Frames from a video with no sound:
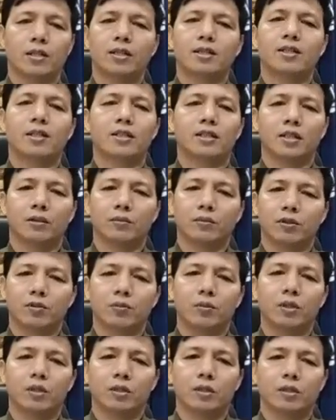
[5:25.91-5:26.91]
एसेंशियल
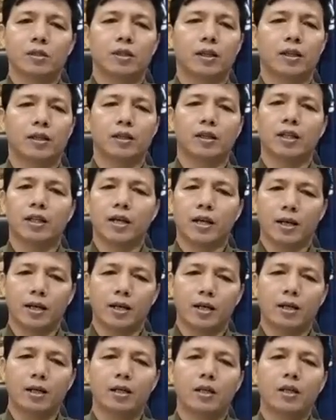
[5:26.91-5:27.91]
सर्विस में शायद नहीं
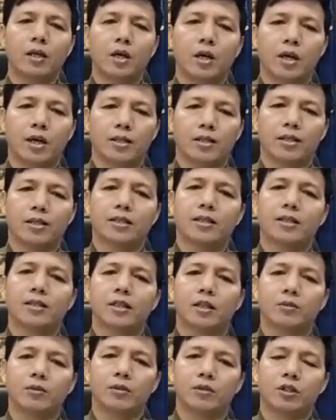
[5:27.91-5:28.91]
आएंगे
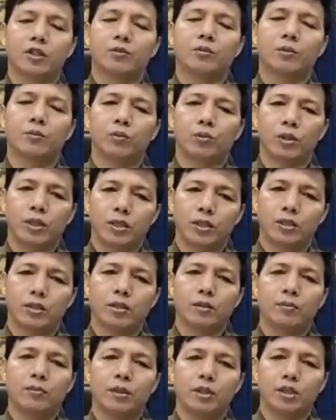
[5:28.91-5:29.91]
एसेंशियल सर्विसेज में
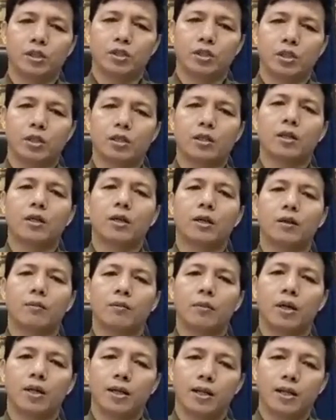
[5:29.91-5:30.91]
पुलिस मजिस्ट्रेट
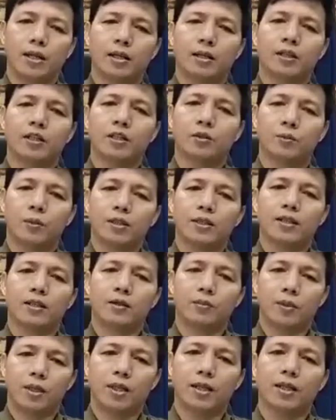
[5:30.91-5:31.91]
मेडिकल
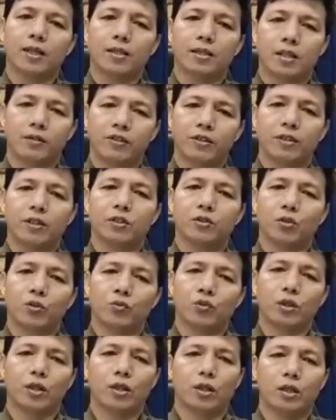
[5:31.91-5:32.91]
स्पेशली मेडिकल सर्विसेज
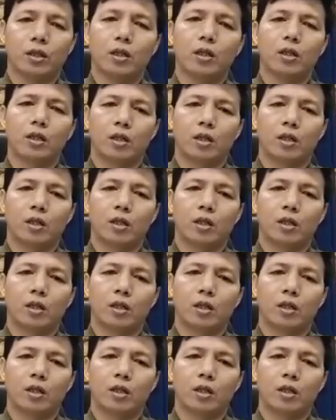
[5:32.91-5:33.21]
तो पूरा